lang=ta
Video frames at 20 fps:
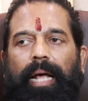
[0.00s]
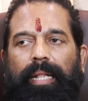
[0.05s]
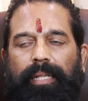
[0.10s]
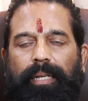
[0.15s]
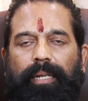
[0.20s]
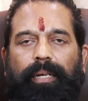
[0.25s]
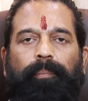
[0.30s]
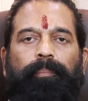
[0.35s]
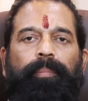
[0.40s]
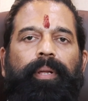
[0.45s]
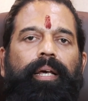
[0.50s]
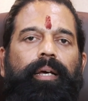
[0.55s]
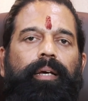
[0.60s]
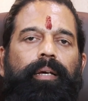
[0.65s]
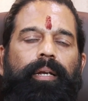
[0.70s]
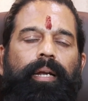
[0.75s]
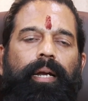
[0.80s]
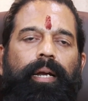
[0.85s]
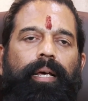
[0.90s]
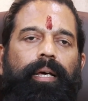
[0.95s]
அதற்கு
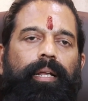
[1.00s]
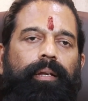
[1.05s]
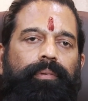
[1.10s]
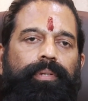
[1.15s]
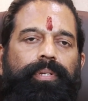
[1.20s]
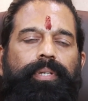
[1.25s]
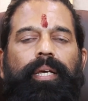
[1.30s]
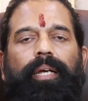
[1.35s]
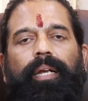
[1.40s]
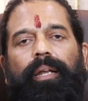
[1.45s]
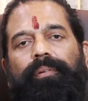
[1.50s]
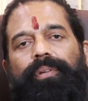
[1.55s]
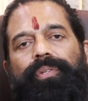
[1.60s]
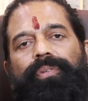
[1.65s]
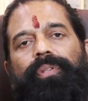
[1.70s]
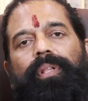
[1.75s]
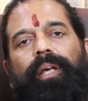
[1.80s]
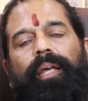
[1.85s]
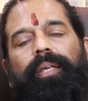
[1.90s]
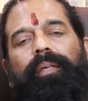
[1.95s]
பிறகு நடக்கிற விஷயங்களை
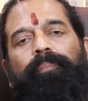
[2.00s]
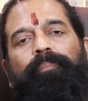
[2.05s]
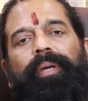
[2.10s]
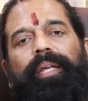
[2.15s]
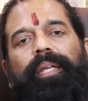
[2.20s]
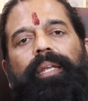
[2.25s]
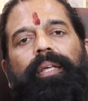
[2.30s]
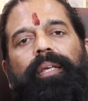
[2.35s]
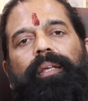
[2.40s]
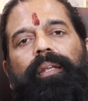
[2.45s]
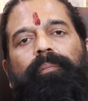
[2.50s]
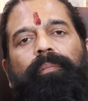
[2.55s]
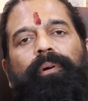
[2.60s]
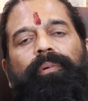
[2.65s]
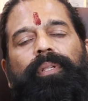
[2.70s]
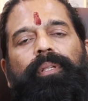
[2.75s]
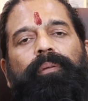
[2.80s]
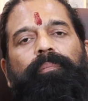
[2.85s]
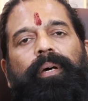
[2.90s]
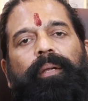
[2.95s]
வச்சு தான் இப்போ இன்றைக்கி
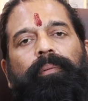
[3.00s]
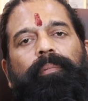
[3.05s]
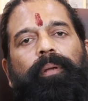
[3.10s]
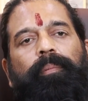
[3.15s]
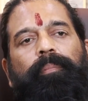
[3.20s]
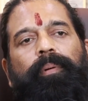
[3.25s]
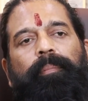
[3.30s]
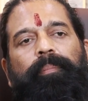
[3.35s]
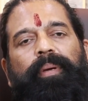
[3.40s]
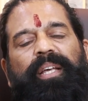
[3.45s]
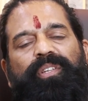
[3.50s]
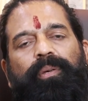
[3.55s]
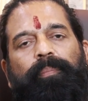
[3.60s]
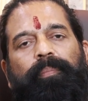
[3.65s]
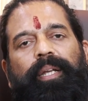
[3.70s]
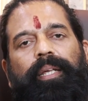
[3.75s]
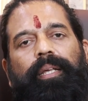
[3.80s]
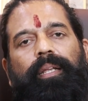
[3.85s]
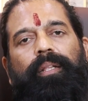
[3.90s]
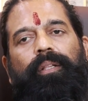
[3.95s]
நம்ம வந்து பரபரப்பாக
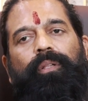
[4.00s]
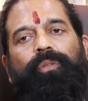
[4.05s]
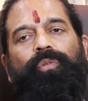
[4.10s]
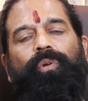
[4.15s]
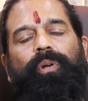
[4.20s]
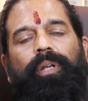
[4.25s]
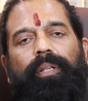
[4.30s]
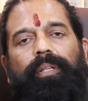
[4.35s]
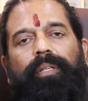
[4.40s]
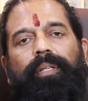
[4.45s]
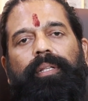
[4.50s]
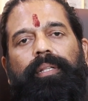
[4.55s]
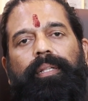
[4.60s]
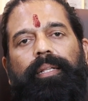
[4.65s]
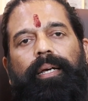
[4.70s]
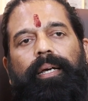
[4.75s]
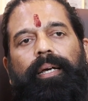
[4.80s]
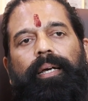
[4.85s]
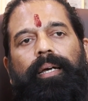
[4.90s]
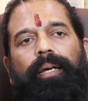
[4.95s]
பேசப்படுகிறது தொடர்ந்து
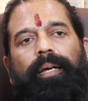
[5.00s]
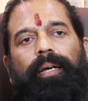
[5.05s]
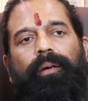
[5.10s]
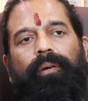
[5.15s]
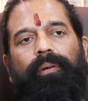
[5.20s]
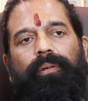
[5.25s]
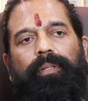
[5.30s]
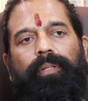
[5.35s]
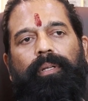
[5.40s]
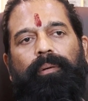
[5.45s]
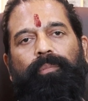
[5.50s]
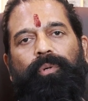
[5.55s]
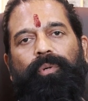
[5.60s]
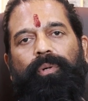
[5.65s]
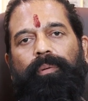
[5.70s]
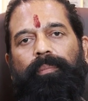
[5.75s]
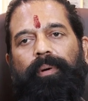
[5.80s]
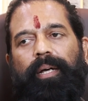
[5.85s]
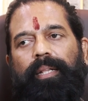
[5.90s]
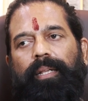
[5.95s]
இந்த இந்த
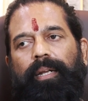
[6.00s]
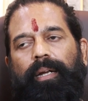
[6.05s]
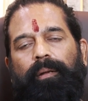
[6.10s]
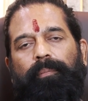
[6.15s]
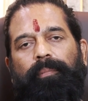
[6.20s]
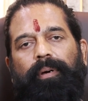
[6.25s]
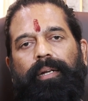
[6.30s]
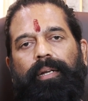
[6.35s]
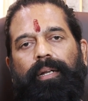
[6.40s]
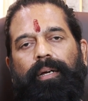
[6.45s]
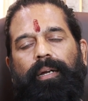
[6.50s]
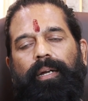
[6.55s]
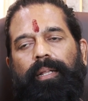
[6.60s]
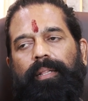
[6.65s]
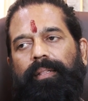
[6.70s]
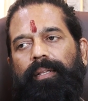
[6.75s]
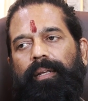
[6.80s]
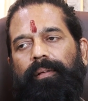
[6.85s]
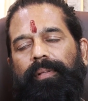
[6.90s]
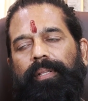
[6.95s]
மூன்று மாத நாலு மாத
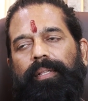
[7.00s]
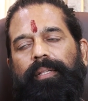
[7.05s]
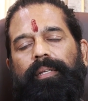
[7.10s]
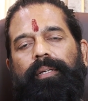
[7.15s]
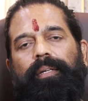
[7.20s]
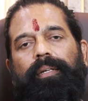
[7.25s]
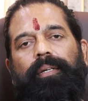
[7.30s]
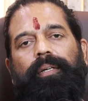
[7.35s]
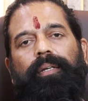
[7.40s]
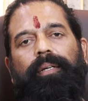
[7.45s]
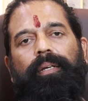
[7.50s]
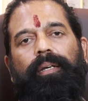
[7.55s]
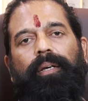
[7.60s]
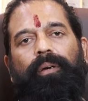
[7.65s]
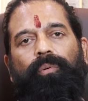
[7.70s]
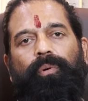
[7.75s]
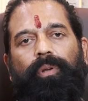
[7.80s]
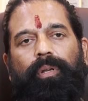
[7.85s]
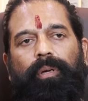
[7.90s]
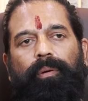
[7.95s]
காலத்தில் வந்து
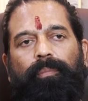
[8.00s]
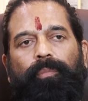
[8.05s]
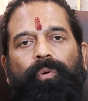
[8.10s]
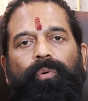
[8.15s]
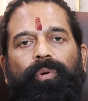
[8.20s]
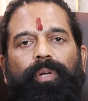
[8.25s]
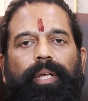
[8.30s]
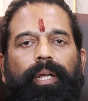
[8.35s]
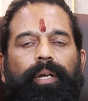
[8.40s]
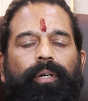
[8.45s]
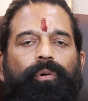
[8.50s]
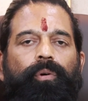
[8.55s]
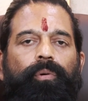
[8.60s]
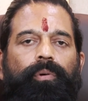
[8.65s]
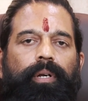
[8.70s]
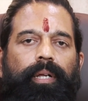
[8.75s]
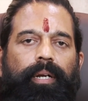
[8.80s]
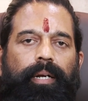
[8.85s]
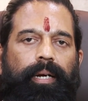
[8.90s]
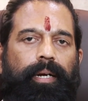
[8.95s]
ஒரு மூணு
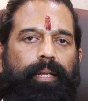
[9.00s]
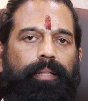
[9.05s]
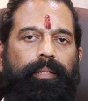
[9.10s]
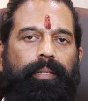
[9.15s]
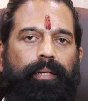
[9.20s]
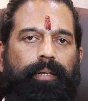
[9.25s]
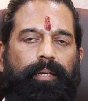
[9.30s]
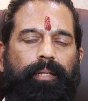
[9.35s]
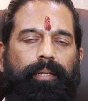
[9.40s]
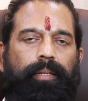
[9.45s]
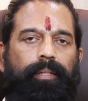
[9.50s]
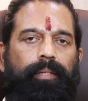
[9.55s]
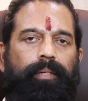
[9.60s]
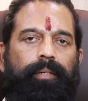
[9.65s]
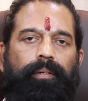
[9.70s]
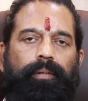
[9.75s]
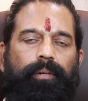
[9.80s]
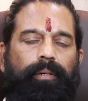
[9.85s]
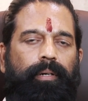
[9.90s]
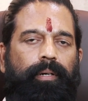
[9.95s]
என்கவுண்டர் நடந்திருக்கிறது
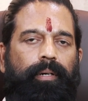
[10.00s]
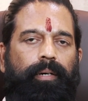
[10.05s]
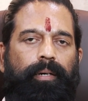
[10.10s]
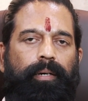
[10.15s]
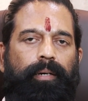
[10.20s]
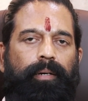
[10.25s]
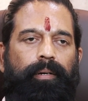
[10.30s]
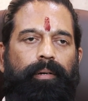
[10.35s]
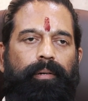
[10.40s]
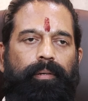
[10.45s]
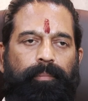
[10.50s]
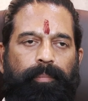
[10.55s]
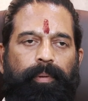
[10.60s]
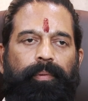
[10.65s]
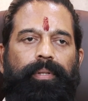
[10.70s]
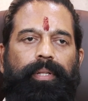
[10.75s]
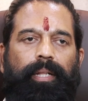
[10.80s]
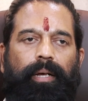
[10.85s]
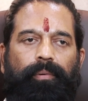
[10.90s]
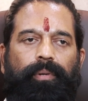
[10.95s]
இப்போ
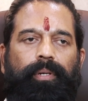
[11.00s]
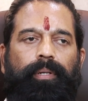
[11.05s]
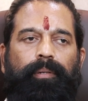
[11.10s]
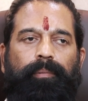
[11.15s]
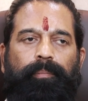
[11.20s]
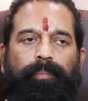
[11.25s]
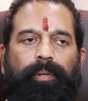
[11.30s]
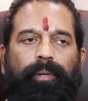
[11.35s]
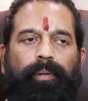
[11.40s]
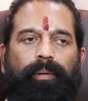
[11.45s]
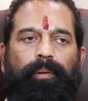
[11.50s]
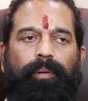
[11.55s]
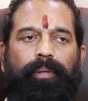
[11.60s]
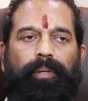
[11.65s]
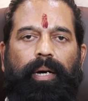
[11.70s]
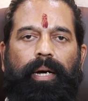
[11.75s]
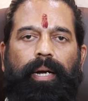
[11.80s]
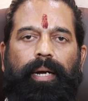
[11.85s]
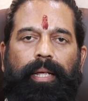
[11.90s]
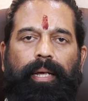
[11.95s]
வந்து அவர் இப்போ
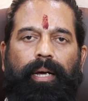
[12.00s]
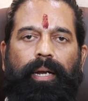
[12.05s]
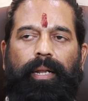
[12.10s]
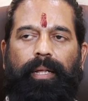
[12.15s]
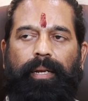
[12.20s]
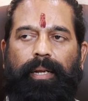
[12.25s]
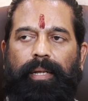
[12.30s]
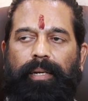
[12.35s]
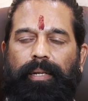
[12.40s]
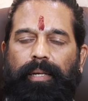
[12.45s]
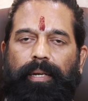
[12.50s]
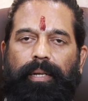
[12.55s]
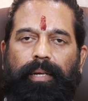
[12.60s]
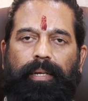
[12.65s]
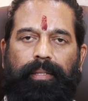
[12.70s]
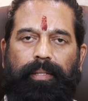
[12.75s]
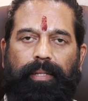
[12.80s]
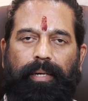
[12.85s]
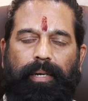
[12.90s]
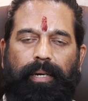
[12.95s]
ஆணையாளராக இருக்கிற
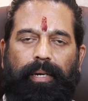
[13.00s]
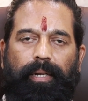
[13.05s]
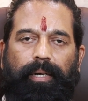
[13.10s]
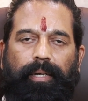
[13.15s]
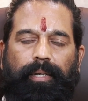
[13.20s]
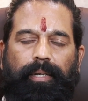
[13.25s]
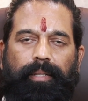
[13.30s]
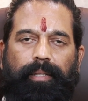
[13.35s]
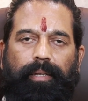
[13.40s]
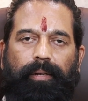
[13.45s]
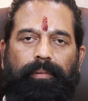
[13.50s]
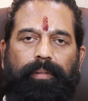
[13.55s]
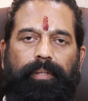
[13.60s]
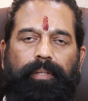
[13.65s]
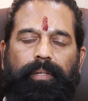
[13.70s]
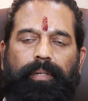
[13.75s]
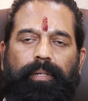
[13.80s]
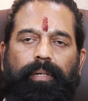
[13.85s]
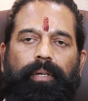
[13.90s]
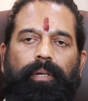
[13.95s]
இந்த காலகட்டத்தில்
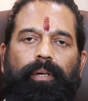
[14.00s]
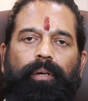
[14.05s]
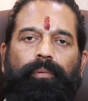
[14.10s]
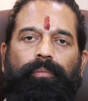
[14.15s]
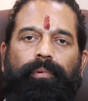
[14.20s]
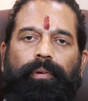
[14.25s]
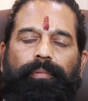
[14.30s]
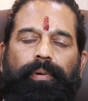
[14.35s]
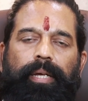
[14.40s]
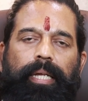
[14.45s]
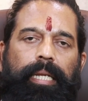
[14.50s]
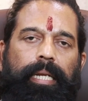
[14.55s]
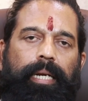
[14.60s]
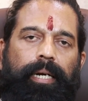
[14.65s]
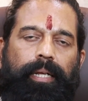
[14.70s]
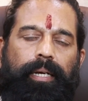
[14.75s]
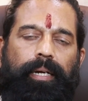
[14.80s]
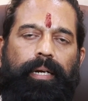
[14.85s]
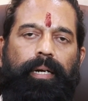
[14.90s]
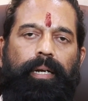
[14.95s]
வந்து வெவ்வேறு
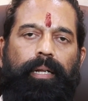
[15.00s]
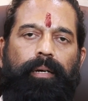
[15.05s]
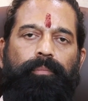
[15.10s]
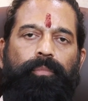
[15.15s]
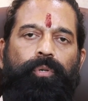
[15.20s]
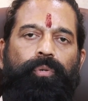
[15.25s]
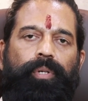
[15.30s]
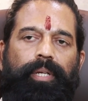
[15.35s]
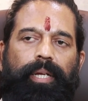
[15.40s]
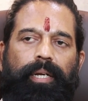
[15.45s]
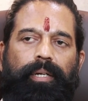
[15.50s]
இடங்களில் மூணு